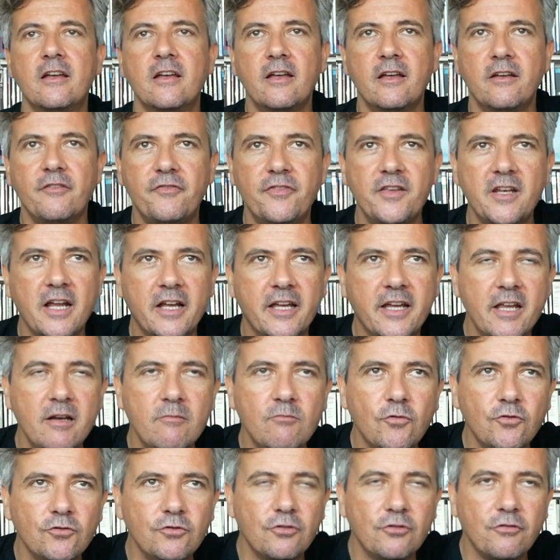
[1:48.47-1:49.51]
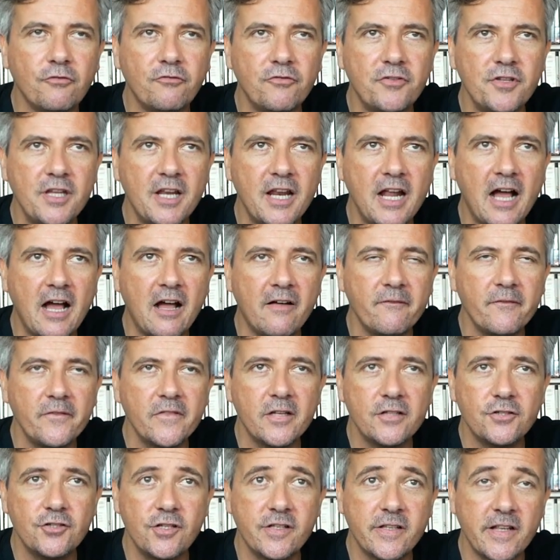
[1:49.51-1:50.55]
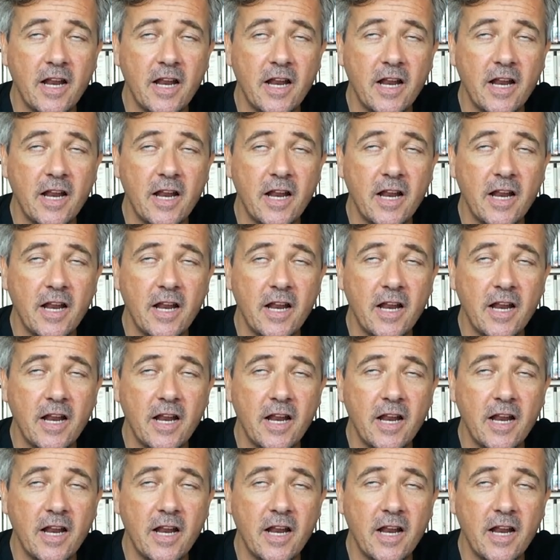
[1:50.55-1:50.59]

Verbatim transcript: eh, fino a che il mondo non finirà ci